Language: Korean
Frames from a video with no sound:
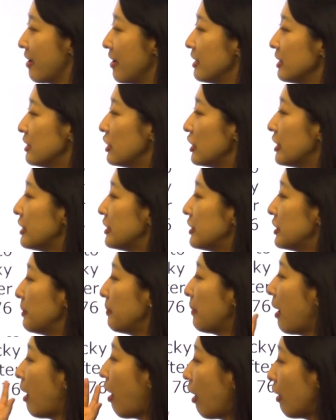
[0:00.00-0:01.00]

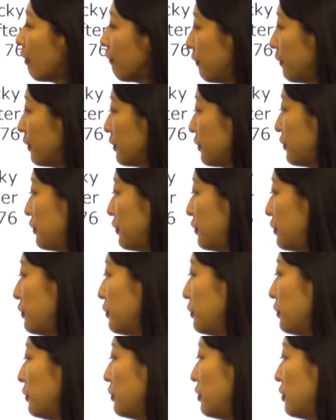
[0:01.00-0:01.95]
Shikishima offers two